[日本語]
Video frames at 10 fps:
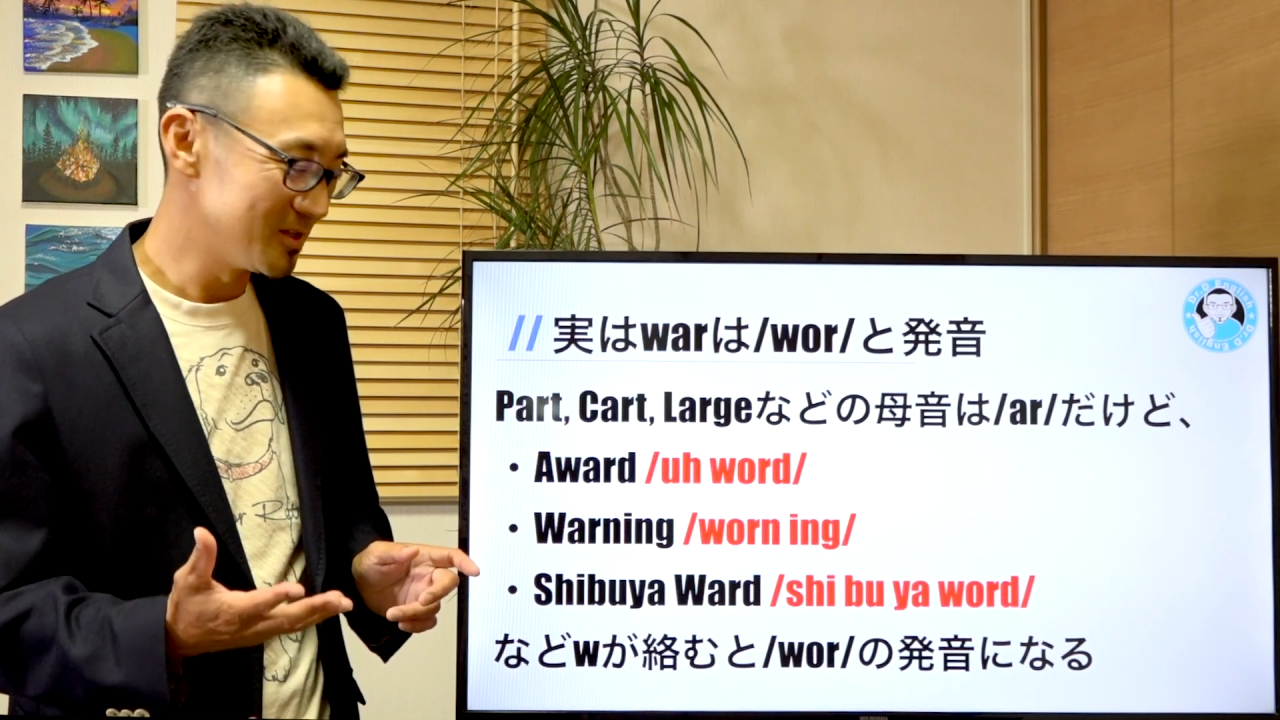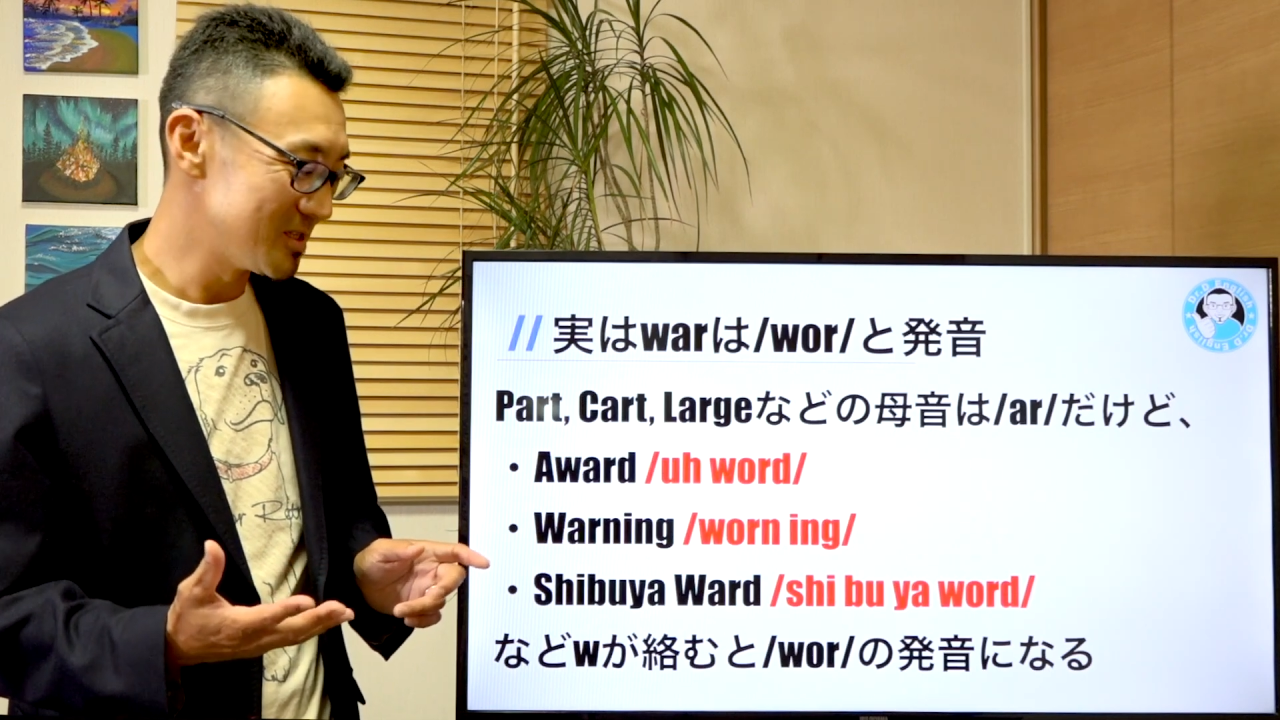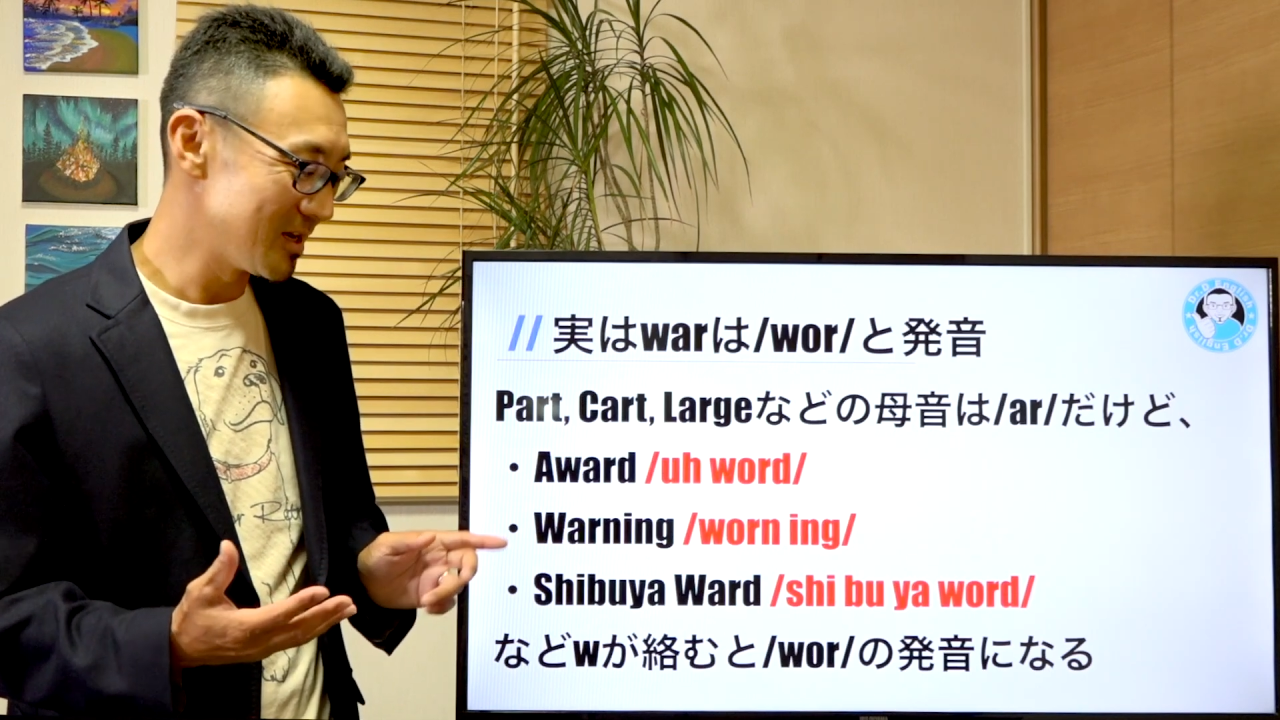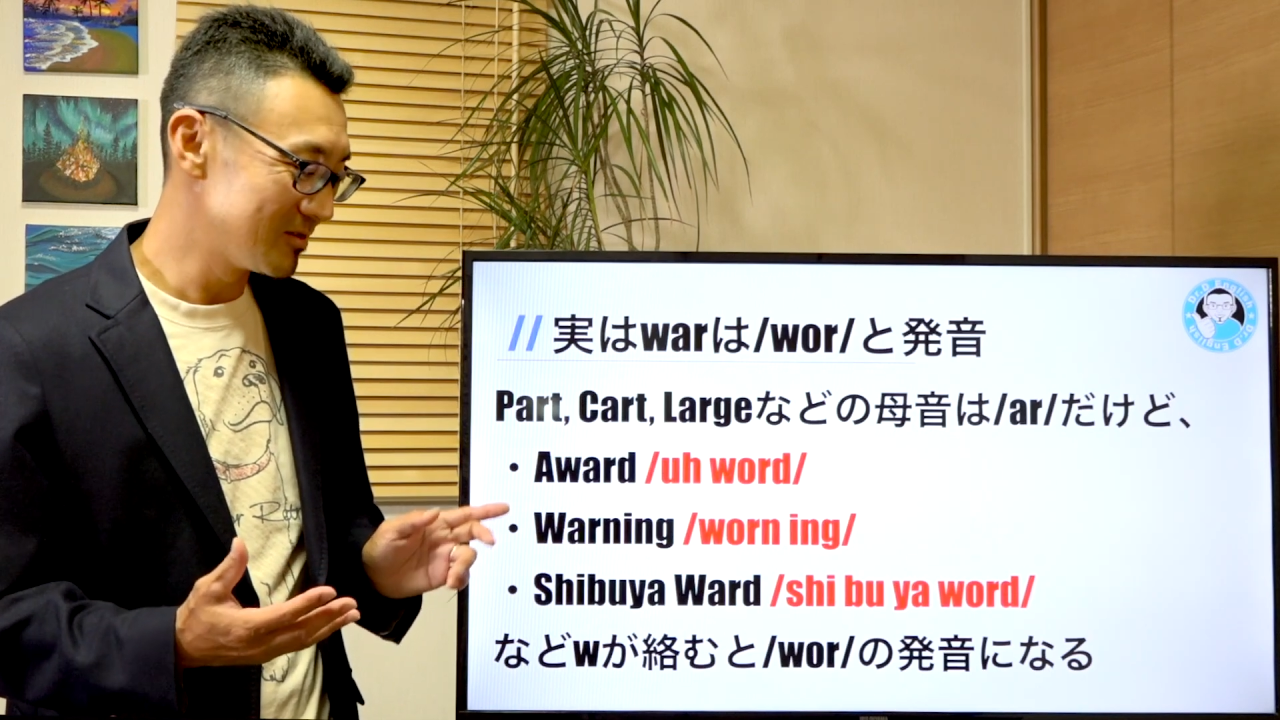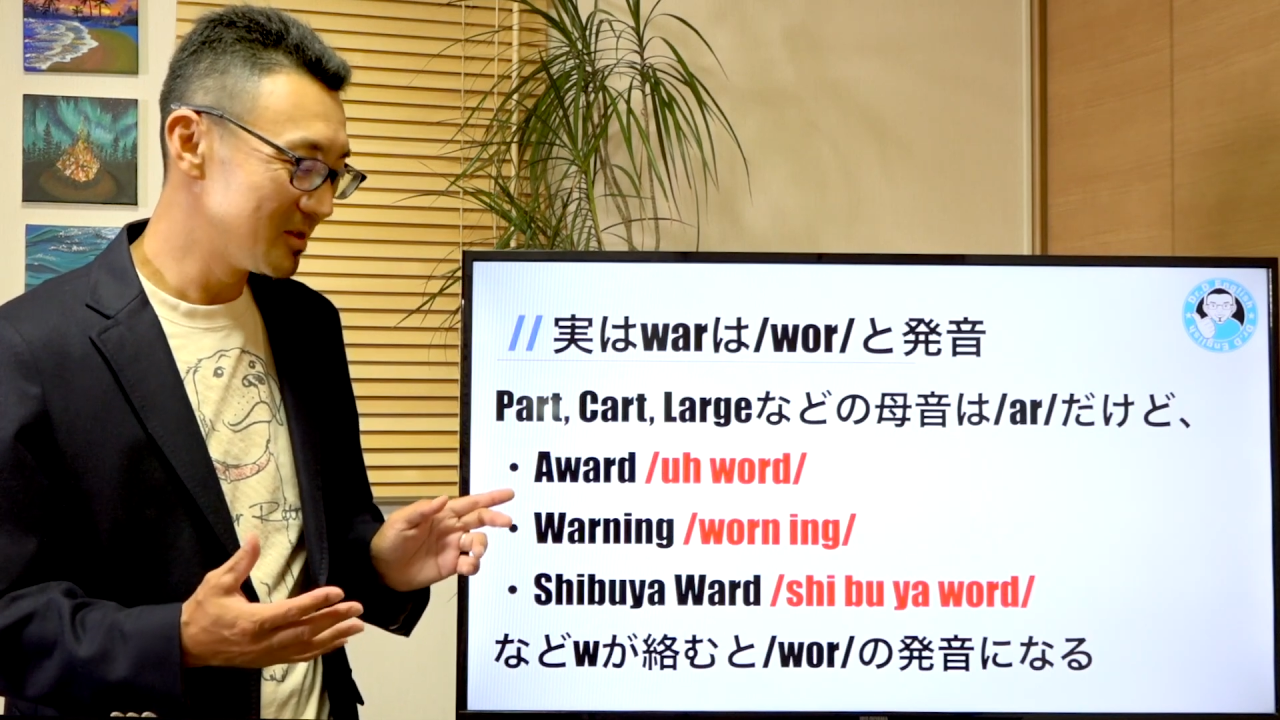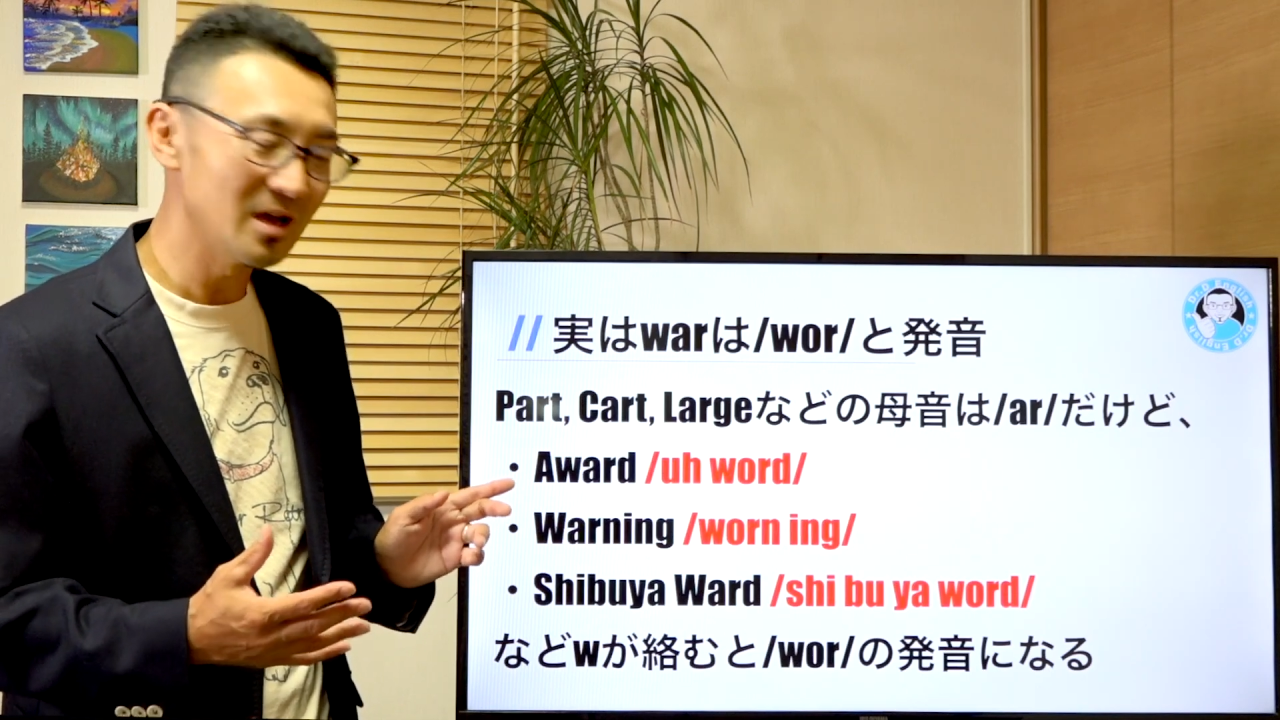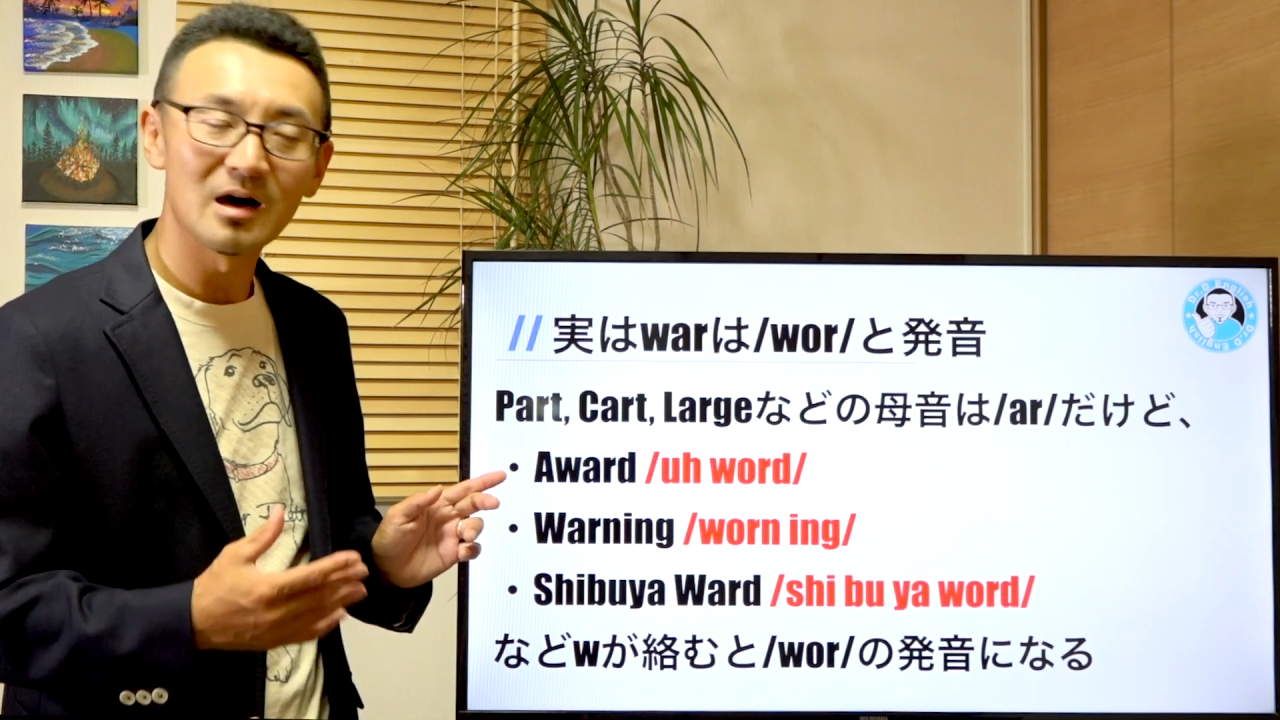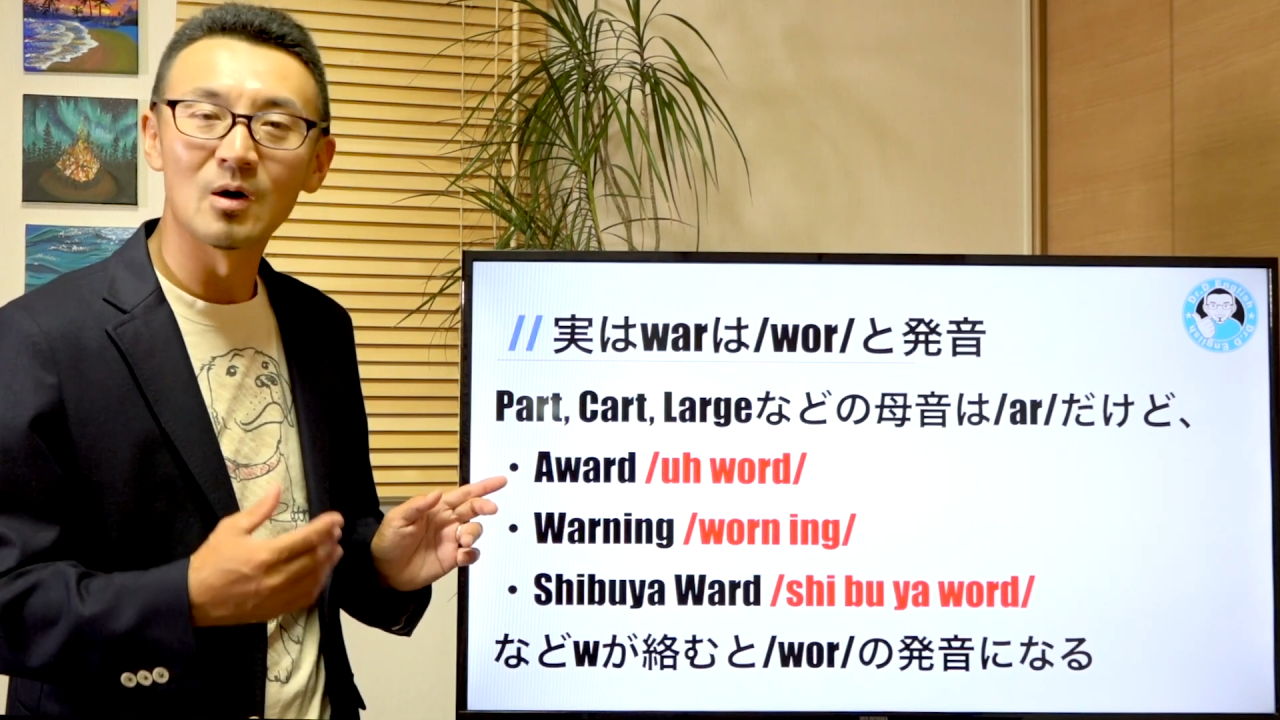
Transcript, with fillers: じゃなくて